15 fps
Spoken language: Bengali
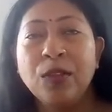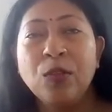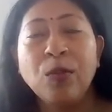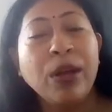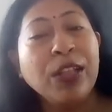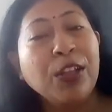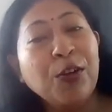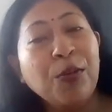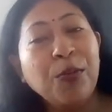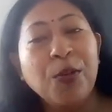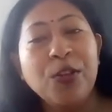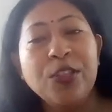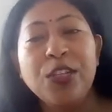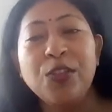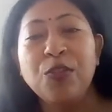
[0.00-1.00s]
তোমাদেরও
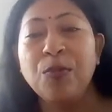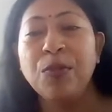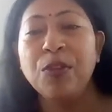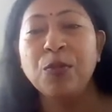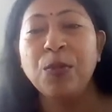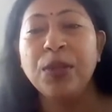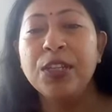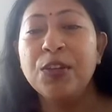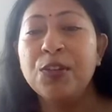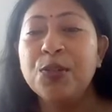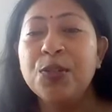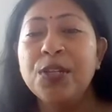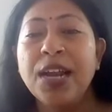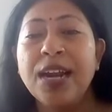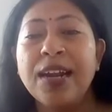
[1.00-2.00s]
বলছি তোমাদেরও
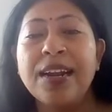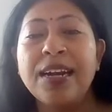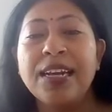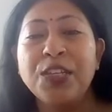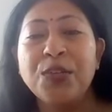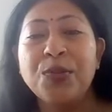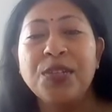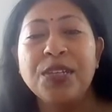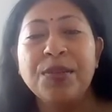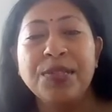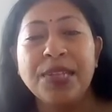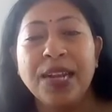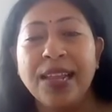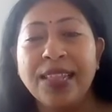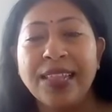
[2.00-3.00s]
যদি রান্নার কিছু টিপস
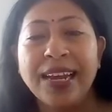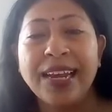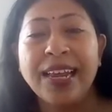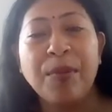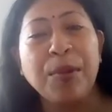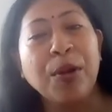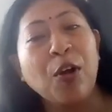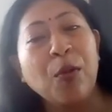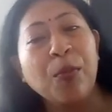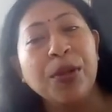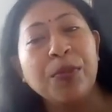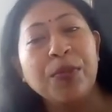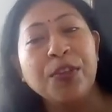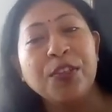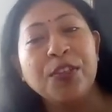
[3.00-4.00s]
জানা থাকে আমার
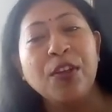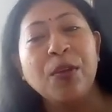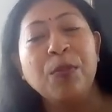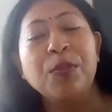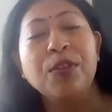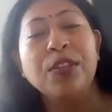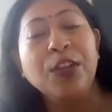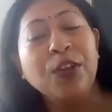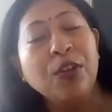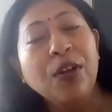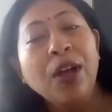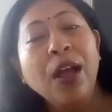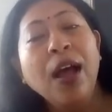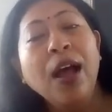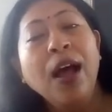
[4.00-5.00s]
কমেন্ট বক্সে দিও
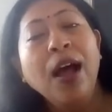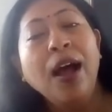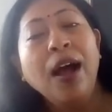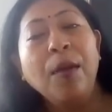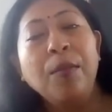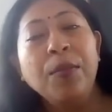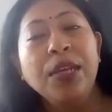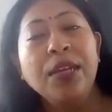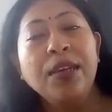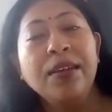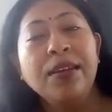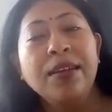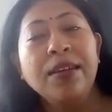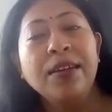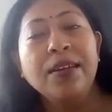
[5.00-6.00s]
আমি
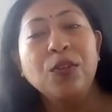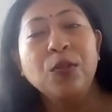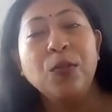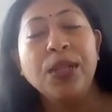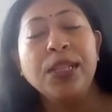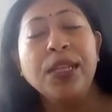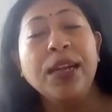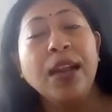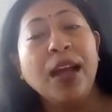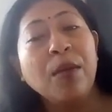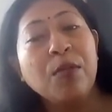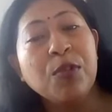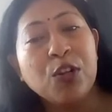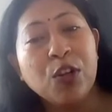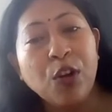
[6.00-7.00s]
তোমাদের
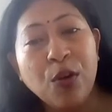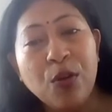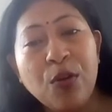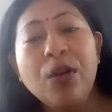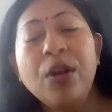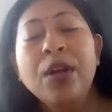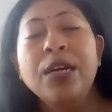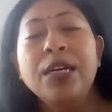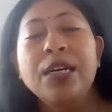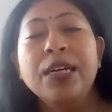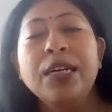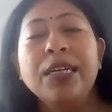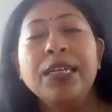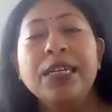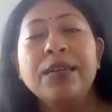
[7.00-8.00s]
নাম সহ
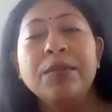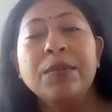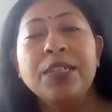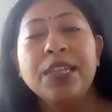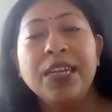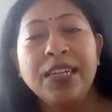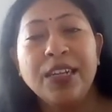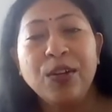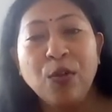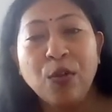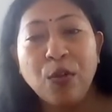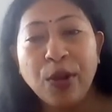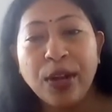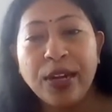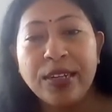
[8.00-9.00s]
সেটি
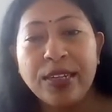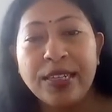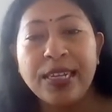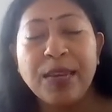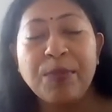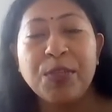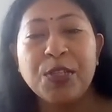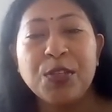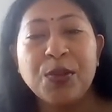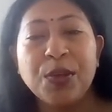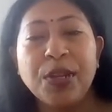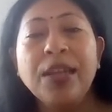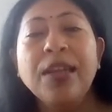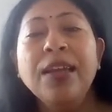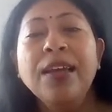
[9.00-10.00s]
কোনো একটি
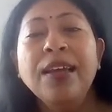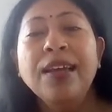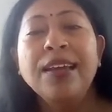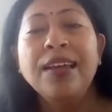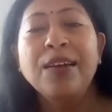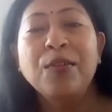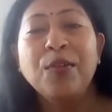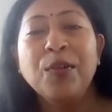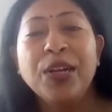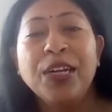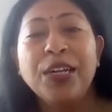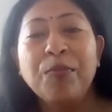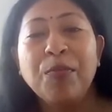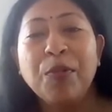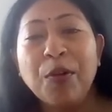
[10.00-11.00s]
এপিসোডে কোনো
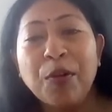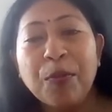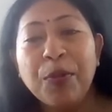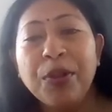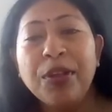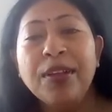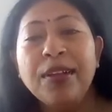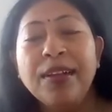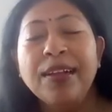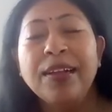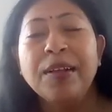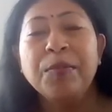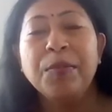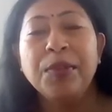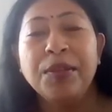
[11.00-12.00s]
একটি পর্বে
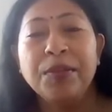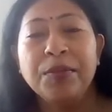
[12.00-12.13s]
আমি